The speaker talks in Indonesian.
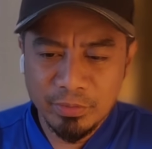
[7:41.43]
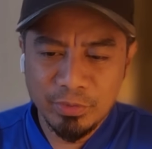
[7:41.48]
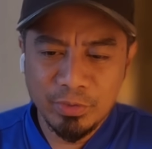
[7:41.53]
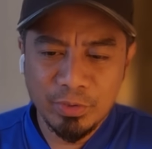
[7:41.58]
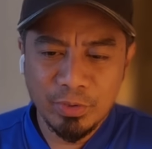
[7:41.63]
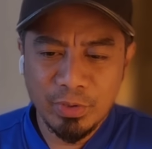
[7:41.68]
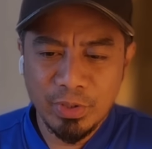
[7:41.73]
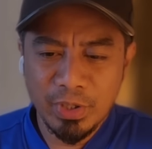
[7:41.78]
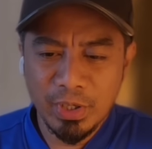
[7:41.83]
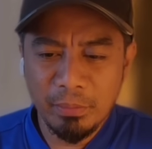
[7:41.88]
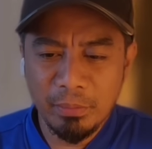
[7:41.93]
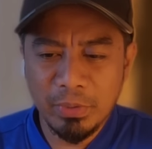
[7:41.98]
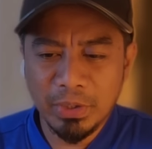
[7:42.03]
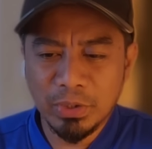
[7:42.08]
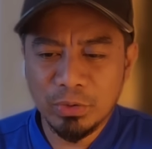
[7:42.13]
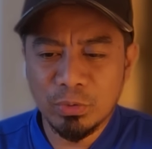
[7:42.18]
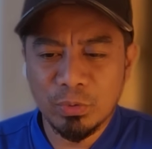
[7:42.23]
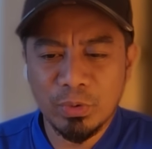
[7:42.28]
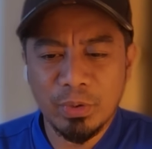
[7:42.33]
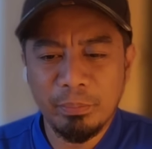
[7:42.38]
Jordi
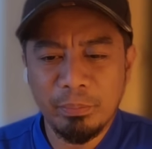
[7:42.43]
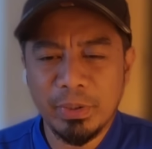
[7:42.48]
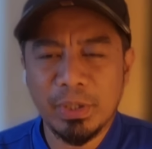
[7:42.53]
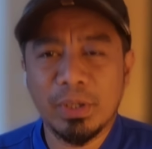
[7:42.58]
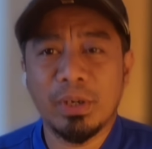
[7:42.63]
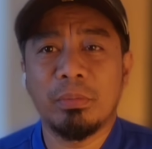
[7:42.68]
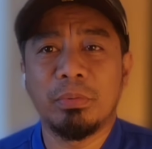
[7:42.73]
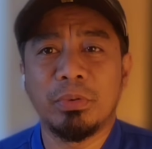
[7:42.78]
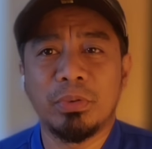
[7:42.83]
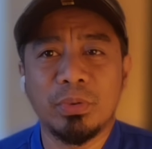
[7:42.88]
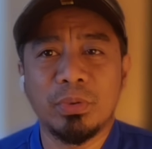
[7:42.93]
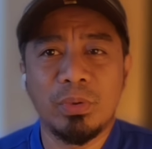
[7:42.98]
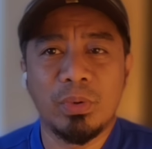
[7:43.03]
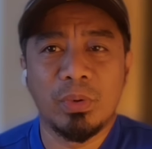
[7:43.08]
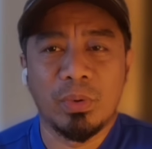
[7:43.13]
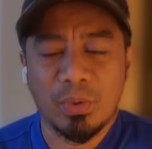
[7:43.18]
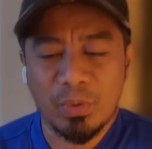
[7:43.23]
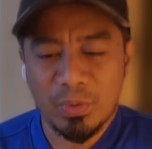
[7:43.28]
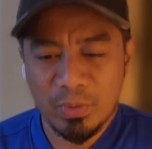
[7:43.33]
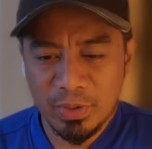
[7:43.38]
Amat tuh gembira
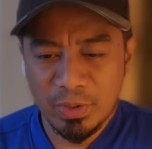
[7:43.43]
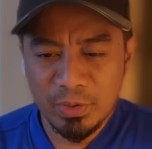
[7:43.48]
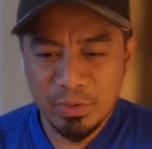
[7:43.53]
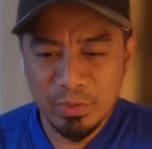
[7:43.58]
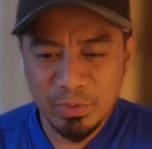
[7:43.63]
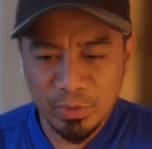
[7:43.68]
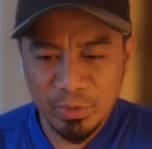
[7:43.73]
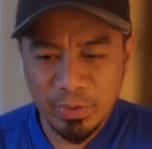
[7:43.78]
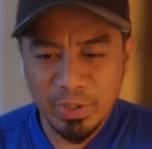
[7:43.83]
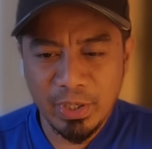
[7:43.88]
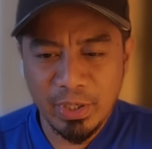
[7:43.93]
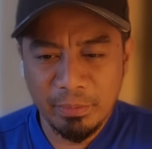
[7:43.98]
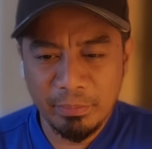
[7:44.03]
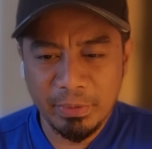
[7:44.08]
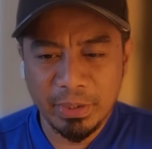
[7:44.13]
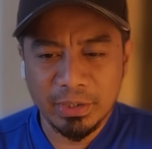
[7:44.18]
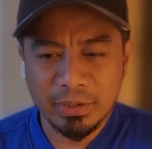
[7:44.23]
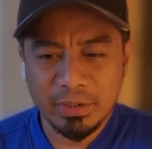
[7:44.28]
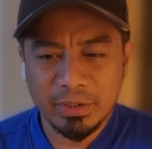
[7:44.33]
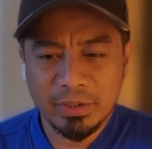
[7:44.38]
betul loh Jordi
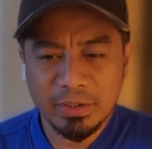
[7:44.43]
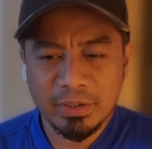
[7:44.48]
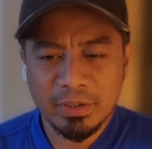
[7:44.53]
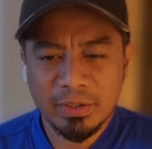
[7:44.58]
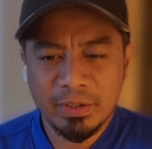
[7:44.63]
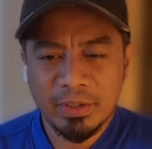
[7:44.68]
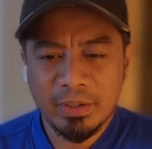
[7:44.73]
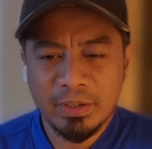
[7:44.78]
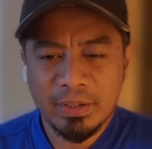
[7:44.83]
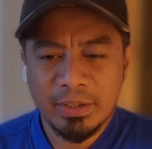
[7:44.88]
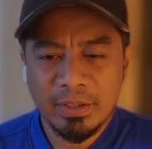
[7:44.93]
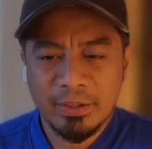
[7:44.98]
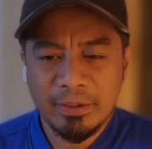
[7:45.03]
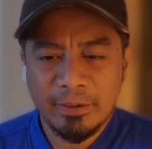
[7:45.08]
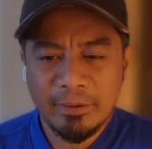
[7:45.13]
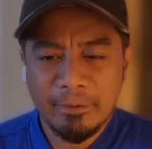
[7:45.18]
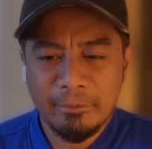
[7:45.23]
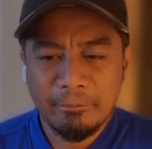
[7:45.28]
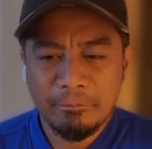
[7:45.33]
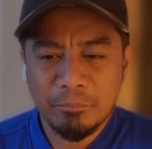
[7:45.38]
Amat
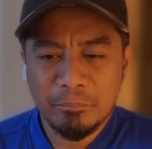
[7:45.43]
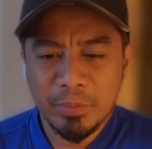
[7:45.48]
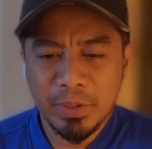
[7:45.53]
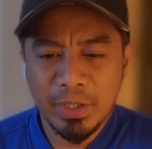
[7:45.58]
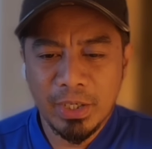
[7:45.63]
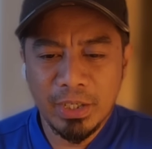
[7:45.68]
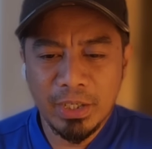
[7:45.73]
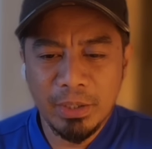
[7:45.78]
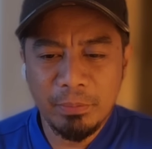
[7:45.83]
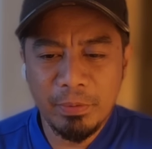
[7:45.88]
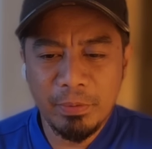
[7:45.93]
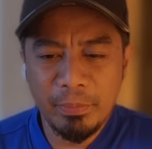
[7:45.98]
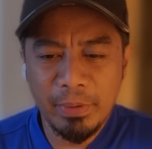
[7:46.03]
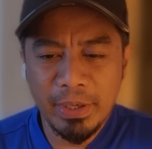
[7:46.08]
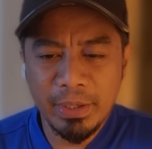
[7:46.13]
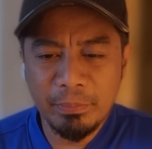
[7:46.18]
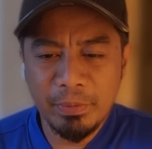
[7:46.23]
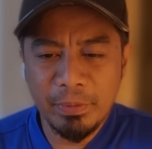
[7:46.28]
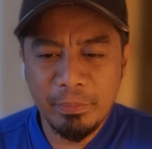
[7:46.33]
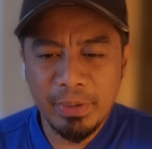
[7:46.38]
mana lagi
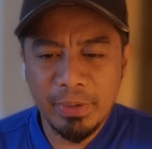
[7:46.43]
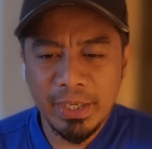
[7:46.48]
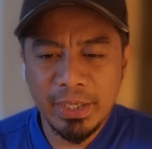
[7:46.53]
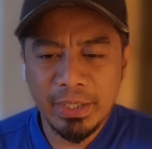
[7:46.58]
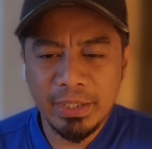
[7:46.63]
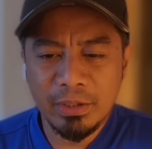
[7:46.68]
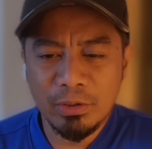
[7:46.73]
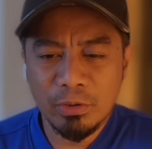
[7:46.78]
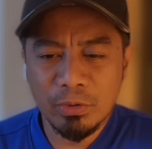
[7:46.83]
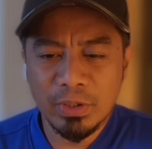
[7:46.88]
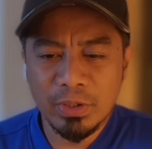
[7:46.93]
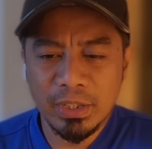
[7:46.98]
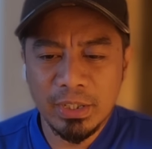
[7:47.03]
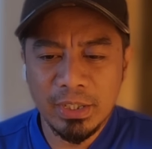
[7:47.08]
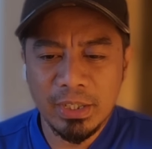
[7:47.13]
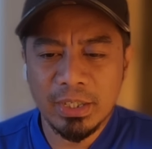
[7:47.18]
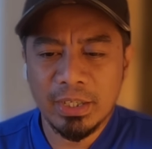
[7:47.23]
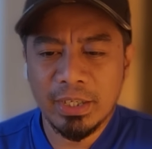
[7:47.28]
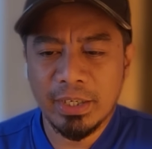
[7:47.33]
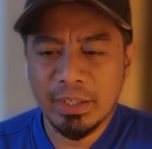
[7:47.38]
pemain-pemain lokal
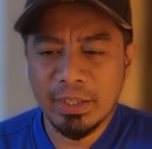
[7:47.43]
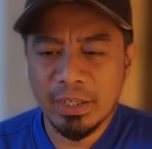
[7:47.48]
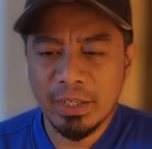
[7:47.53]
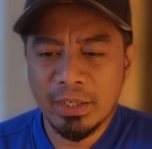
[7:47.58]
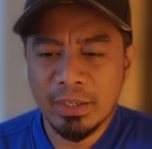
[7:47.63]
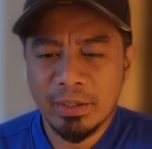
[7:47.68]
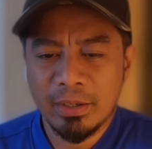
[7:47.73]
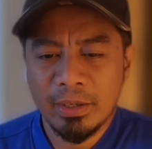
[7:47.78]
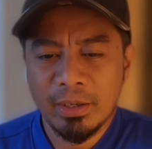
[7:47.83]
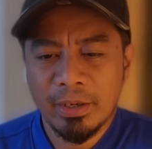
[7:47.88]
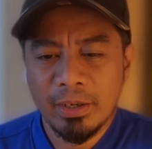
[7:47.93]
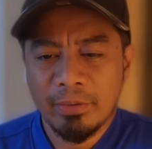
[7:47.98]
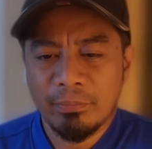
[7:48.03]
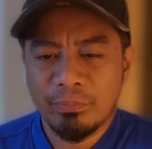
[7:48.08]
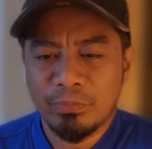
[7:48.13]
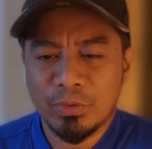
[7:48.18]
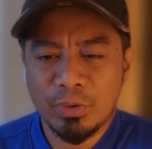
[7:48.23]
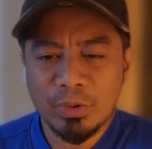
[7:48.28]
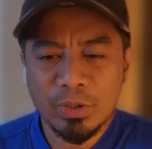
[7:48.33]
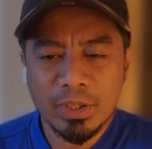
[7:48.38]
yang lain nah
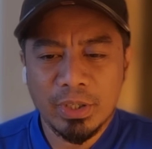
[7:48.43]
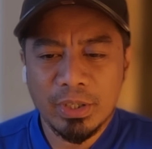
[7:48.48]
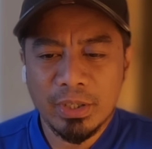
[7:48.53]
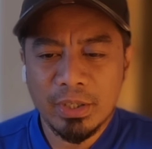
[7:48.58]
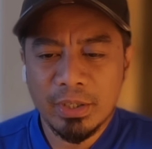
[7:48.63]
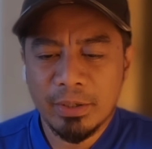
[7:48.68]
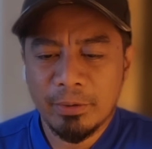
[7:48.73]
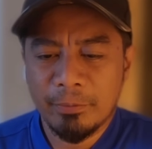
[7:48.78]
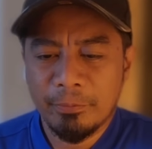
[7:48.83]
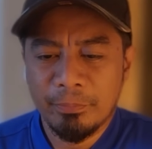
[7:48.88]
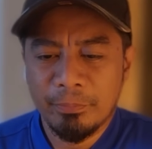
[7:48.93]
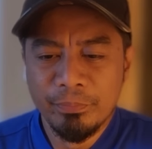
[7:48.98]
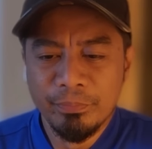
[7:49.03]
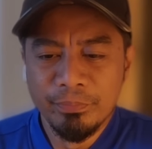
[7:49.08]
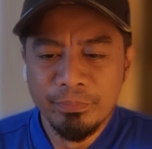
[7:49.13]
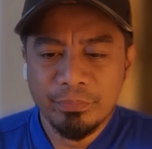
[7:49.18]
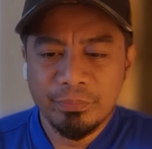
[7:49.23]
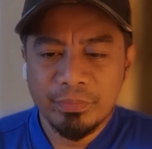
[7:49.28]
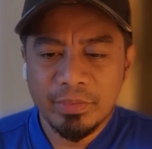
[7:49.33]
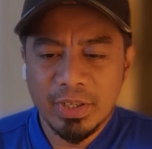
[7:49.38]
dorang
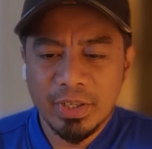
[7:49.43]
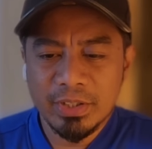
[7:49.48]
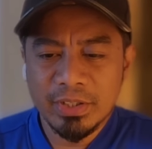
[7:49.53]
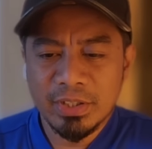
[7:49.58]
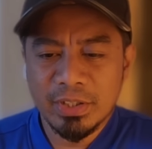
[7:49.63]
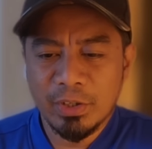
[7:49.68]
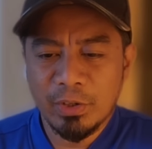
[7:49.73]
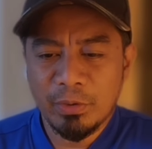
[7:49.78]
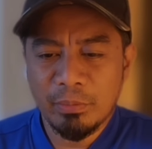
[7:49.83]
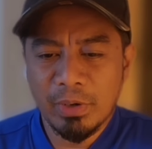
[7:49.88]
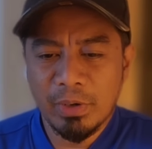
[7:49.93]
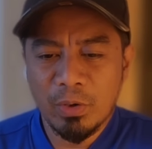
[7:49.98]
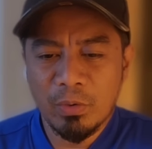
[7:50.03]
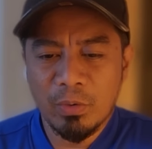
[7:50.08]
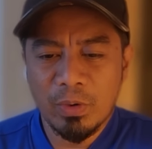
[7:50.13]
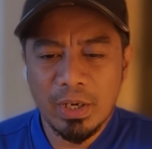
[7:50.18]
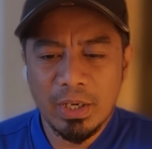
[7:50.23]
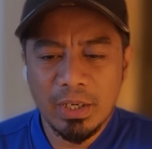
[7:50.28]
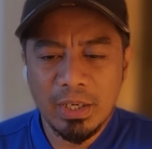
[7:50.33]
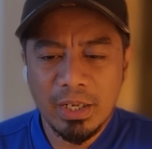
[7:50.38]
Asnawi
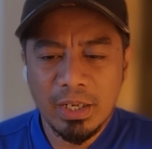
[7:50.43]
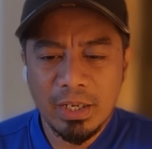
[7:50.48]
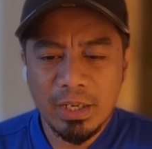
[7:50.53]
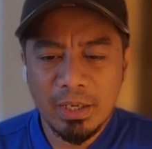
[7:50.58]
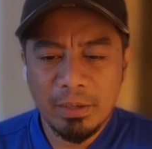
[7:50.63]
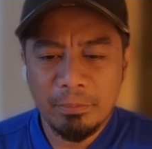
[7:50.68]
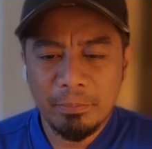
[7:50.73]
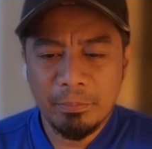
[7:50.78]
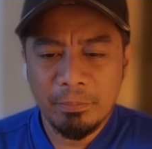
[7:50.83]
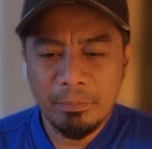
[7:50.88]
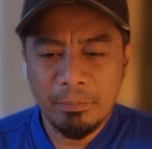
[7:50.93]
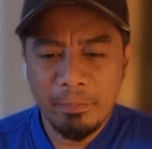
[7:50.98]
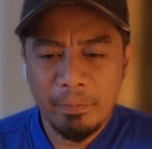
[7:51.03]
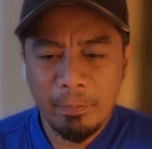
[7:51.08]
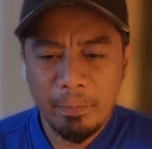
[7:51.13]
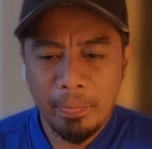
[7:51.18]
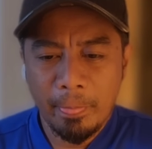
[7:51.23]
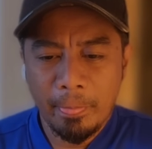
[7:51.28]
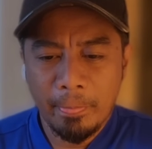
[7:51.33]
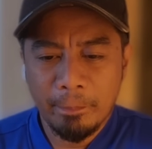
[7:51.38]
Mangku Alam
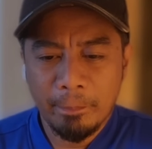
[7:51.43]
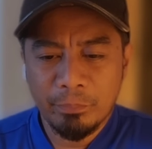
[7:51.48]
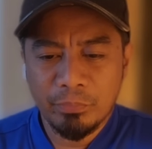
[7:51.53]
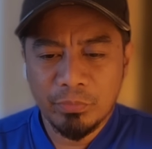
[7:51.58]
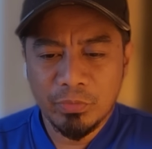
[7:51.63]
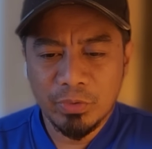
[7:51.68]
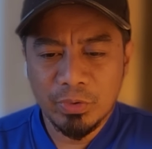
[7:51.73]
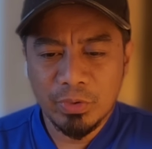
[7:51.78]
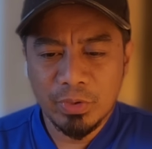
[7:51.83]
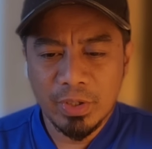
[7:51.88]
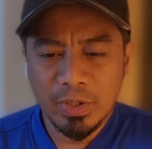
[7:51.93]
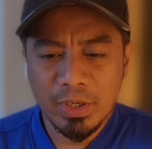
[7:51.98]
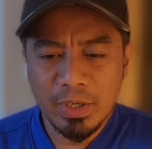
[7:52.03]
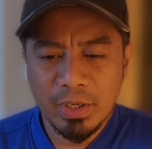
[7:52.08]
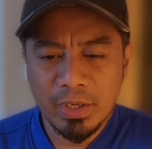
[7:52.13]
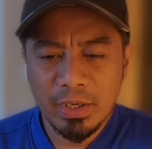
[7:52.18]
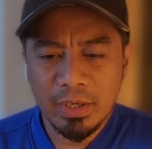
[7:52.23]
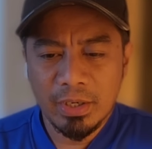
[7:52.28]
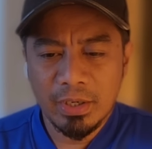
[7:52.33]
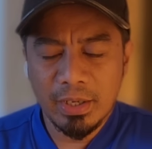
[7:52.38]

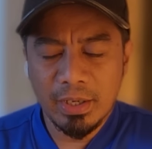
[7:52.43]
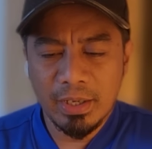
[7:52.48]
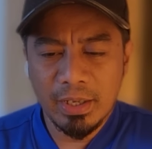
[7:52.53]
dorang